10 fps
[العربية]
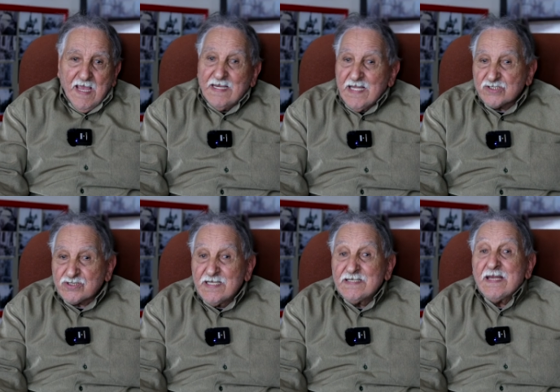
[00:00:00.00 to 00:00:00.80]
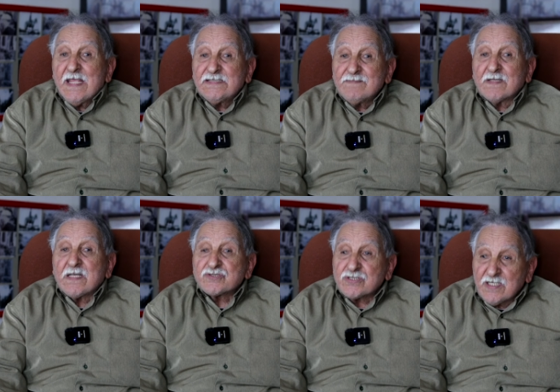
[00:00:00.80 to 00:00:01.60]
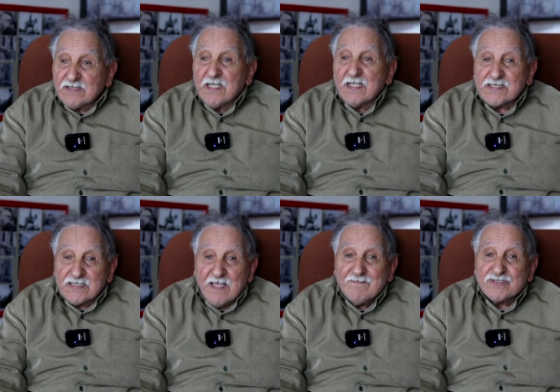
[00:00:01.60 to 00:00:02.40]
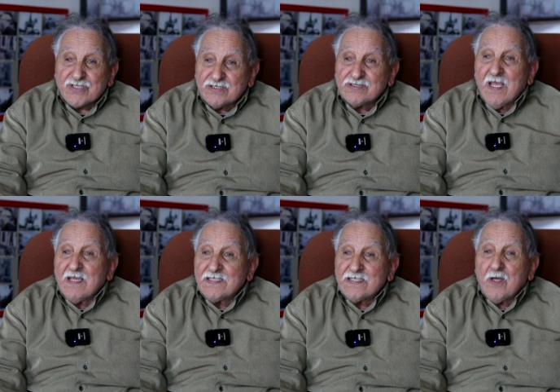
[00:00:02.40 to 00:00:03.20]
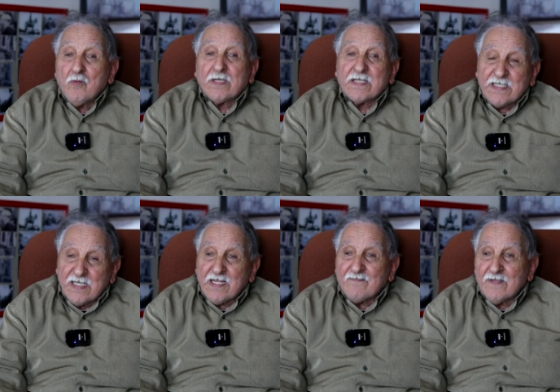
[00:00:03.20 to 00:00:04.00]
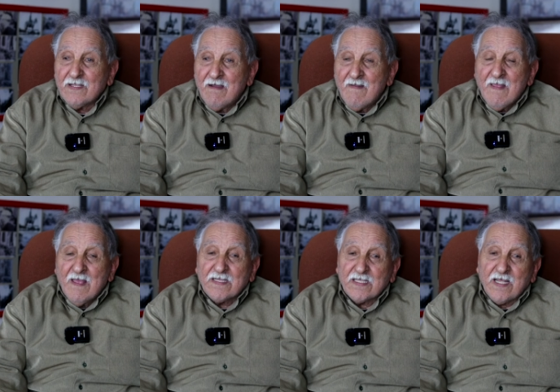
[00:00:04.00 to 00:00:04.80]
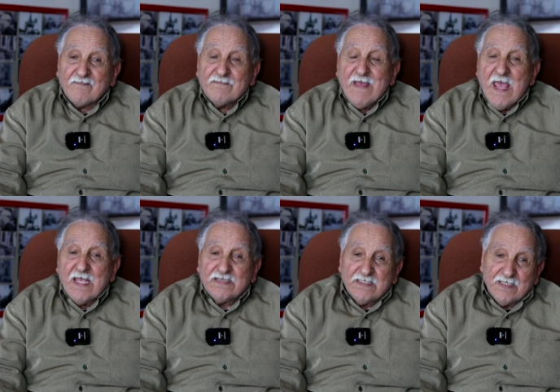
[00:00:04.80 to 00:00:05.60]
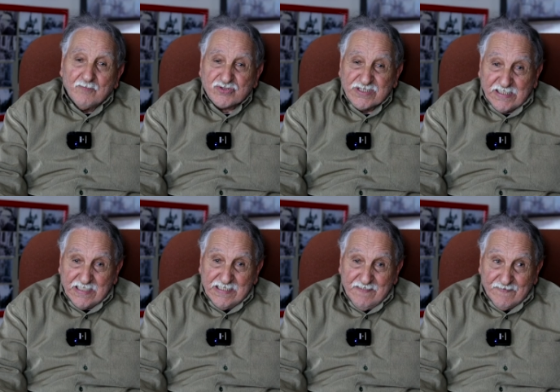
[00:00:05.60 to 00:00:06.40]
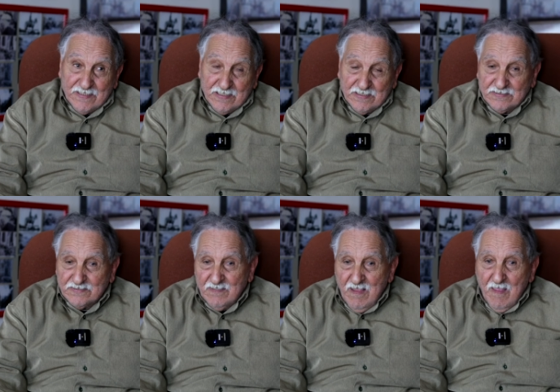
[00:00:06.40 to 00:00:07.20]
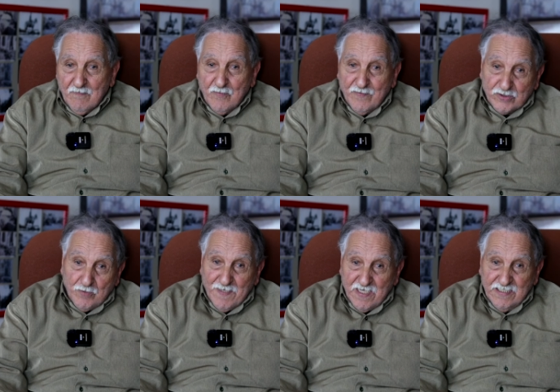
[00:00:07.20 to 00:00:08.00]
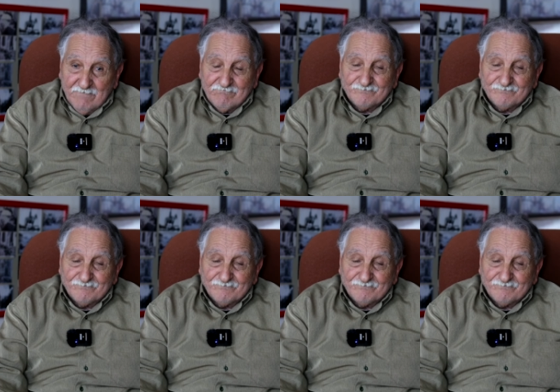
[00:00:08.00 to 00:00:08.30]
علاش لان العيدي ما كانش كيرضى يهز الكمان جاي يديها لانه هو كيقرا كيقرا في المعهد الموسيقي اللي في بوبر دو باري